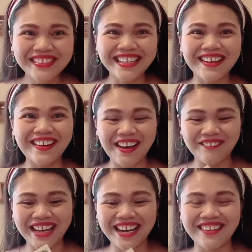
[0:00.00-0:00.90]
Yung
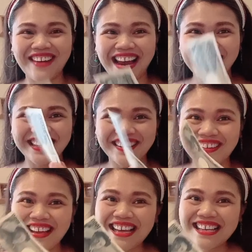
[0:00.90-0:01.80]
laman ng wallet ko.
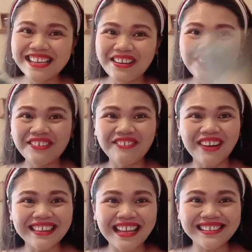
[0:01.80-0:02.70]

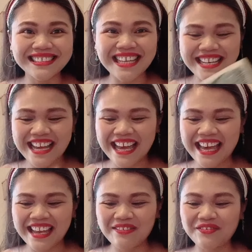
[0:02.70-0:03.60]
1,000
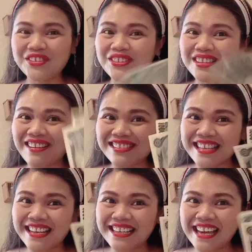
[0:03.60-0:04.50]
yen,
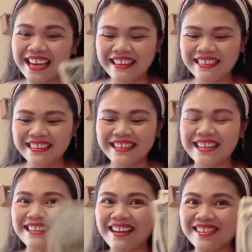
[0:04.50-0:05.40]
2,000 yen,
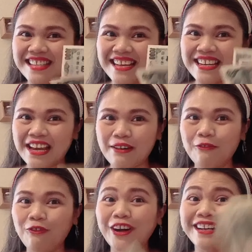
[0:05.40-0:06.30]
3,000 yen,
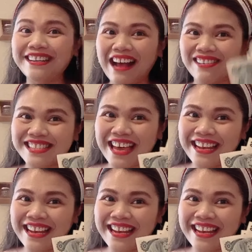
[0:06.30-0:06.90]
4,000